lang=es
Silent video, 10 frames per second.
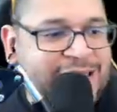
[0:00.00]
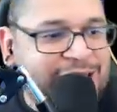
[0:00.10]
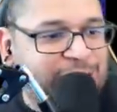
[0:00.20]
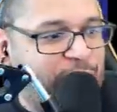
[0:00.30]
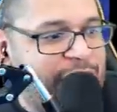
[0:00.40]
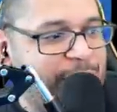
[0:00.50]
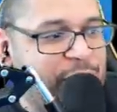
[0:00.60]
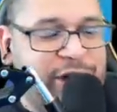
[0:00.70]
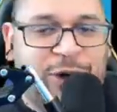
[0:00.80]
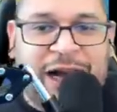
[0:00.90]
de
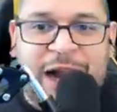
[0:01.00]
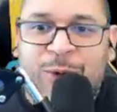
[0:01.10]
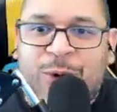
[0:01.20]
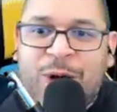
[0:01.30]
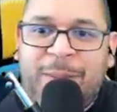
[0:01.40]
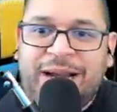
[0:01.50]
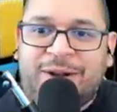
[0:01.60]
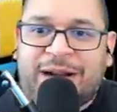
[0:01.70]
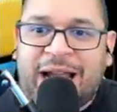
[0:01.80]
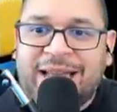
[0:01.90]
Toripio de los
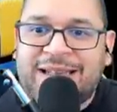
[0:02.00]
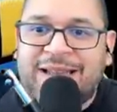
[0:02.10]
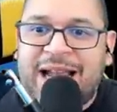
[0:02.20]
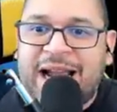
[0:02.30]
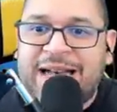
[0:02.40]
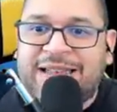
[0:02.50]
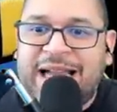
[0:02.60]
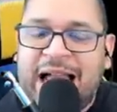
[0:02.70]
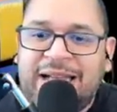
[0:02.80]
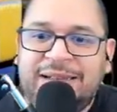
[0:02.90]
cacucómicos que hace Adrián
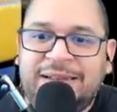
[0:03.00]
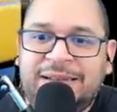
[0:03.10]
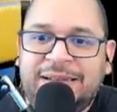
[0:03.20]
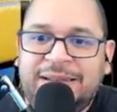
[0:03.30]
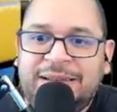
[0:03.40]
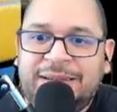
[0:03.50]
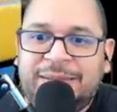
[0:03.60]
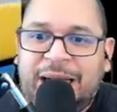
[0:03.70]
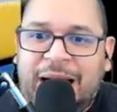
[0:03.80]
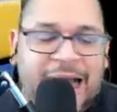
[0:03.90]
García?
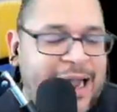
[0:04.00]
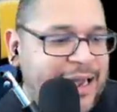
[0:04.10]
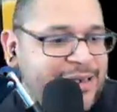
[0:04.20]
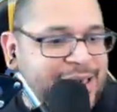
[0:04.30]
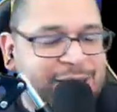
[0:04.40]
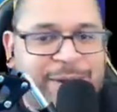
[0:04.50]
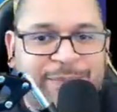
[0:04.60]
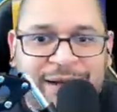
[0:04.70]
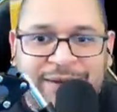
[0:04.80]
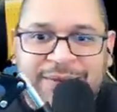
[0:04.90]
Ay, Leo,
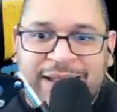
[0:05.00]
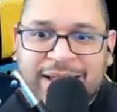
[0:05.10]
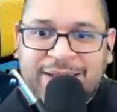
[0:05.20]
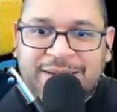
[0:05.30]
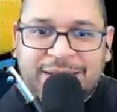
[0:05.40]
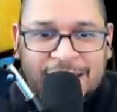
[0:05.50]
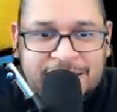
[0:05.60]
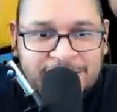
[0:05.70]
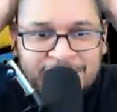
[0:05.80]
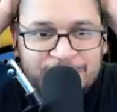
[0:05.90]
pero mira, mira,
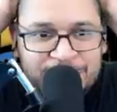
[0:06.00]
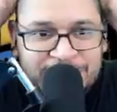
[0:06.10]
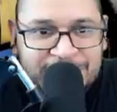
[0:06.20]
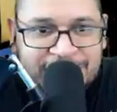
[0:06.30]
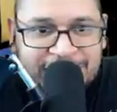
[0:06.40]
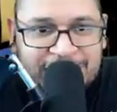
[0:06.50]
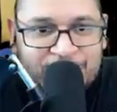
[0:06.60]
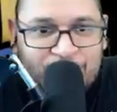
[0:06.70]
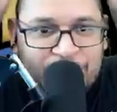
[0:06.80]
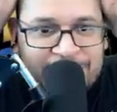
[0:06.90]
le salen
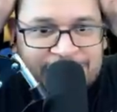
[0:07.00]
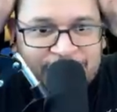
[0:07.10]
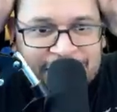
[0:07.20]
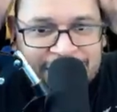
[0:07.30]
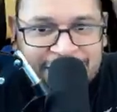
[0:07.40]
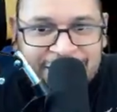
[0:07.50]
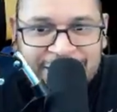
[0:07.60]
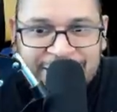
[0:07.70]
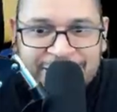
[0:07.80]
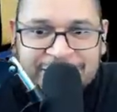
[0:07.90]
los cuernitos así.
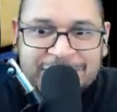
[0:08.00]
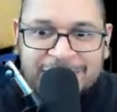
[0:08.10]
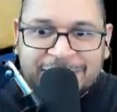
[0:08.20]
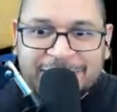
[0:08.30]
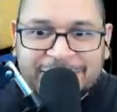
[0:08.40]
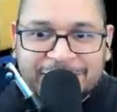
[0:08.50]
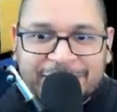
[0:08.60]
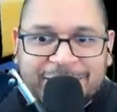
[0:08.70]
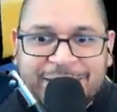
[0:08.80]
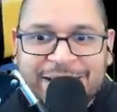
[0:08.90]

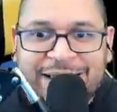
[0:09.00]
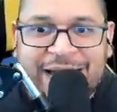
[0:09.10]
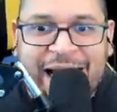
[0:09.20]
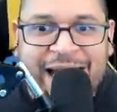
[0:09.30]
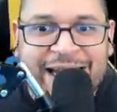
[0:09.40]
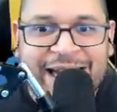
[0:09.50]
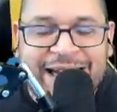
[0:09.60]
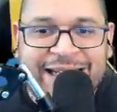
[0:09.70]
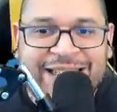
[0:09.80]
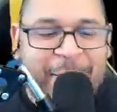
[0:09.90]
Oye,
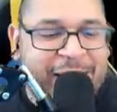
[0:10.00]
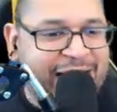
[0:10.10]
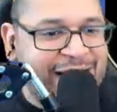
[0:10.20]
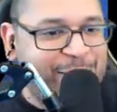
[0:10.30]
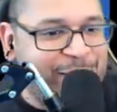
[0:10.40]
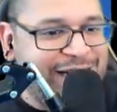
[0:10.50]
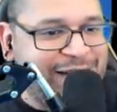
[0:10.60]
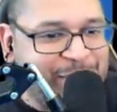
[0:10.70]
y, se menean los cuernitos.